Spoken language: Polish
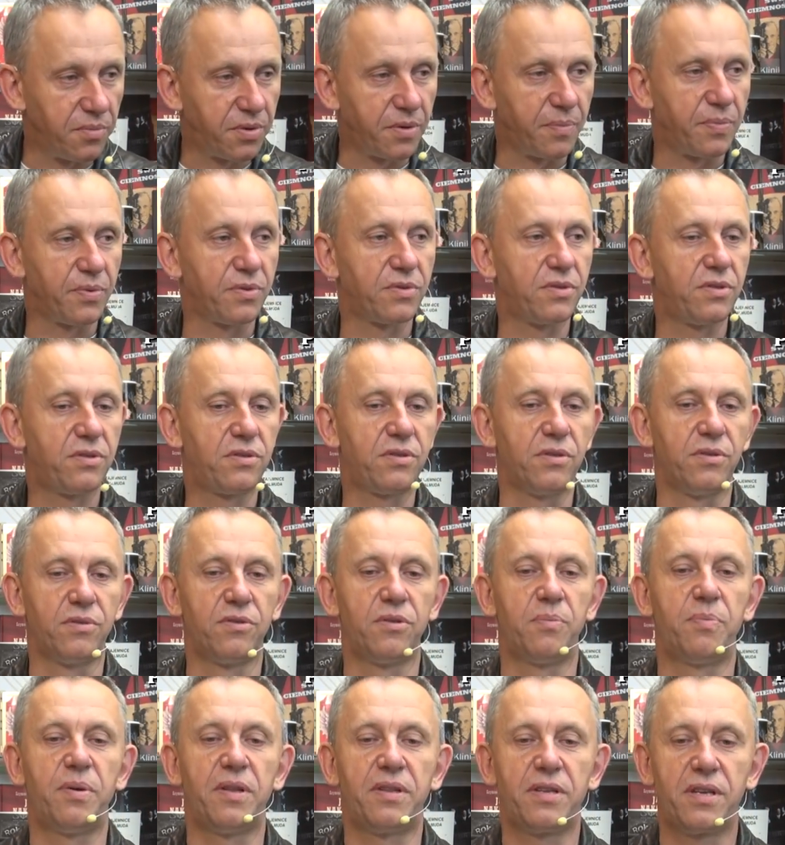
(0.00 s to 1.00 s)
propozycją
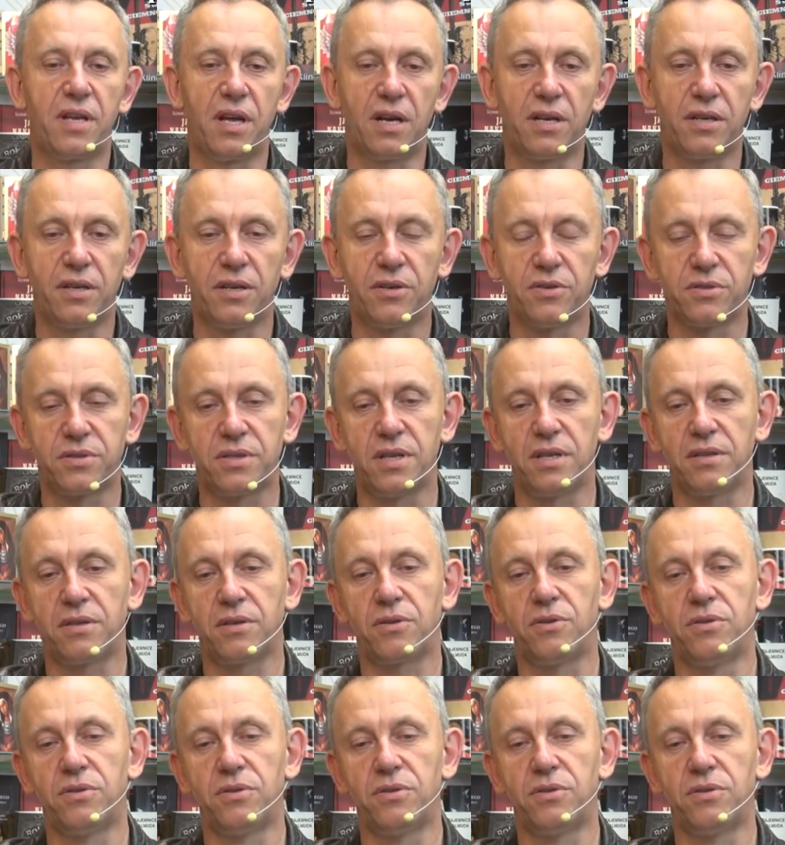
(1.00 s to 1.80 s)
do patriarchy Konstanty